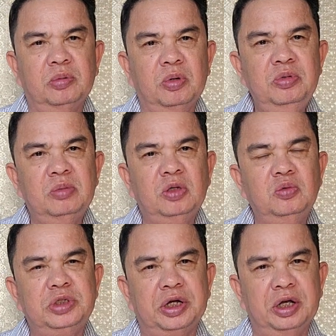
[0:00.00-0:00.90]
À, phóng viên
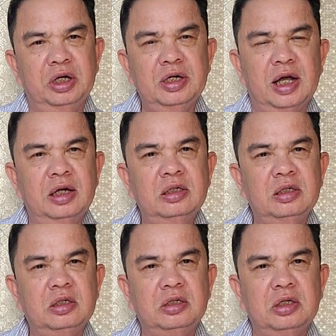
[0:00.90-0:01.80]
Báo Thu Trẻ đã
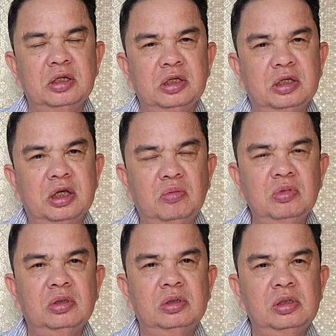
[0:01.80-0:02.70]
kỳ
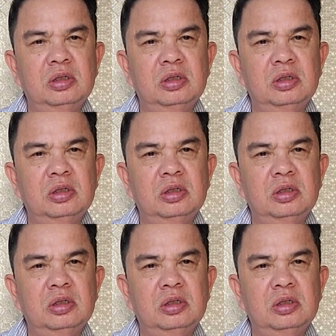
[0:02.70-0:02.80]
công